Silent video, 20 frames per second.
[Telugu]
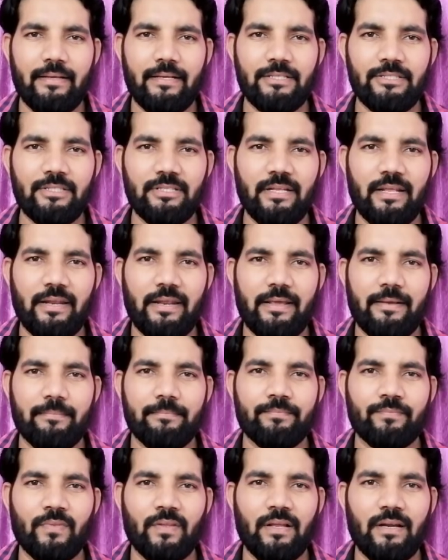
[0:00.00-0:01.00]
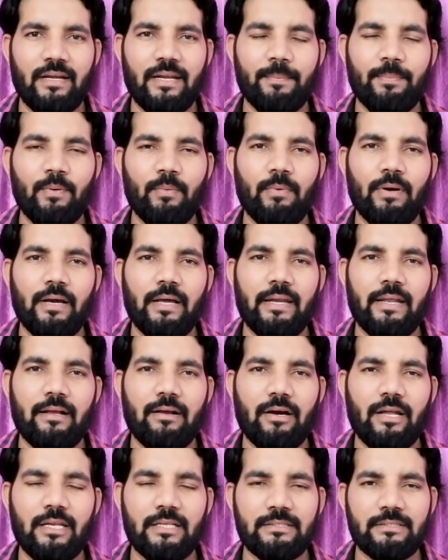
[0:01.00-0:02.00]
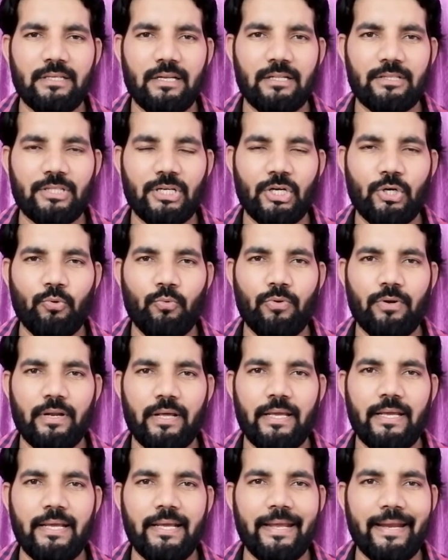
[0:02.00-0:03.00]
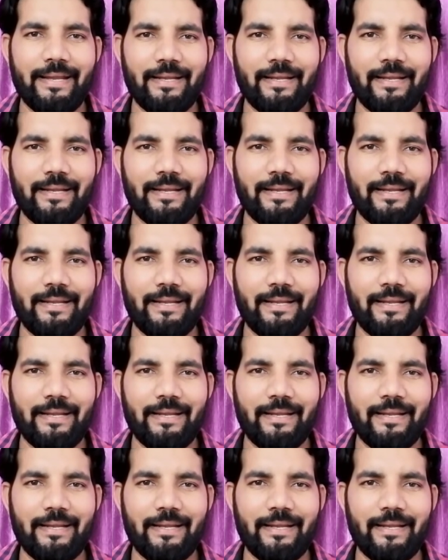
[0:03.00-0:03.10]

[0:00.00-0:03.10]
ఇంజనీరింగ్ డిప్లొమా అనే కాలేజ్ చాలా తక్కువ ఉంటాయి